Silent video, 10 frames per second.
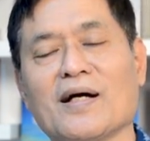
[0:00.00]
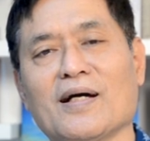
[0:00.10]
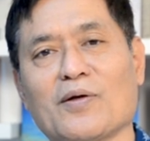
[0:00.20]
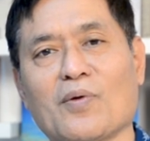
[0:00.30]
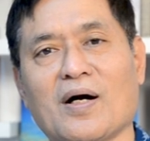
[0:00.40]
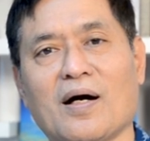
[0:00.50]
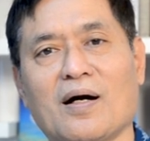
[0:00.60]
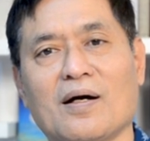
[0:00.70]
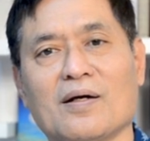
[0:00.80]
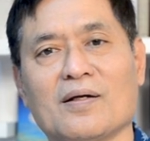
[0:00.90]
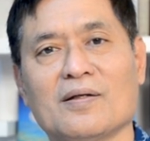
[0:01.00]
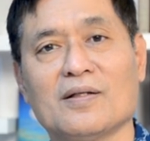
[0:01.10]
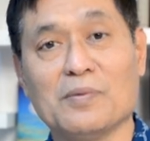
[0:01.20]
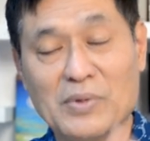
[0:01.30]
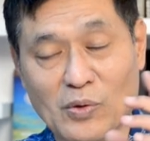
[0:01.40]
ง่ายกว่า
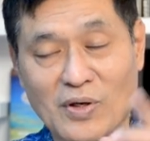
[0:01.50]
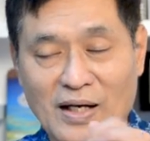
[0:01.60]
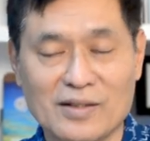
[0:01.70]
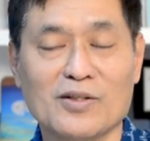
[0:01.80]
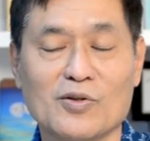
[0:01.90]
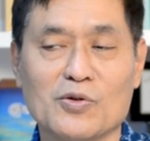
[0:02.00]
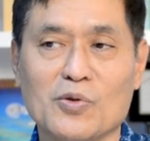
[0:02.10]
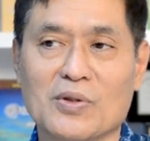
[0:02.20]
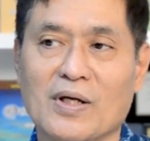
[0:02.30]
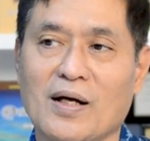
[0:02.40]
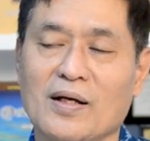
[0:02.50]
คือมีโอกาสที่จะต้องโยกย้า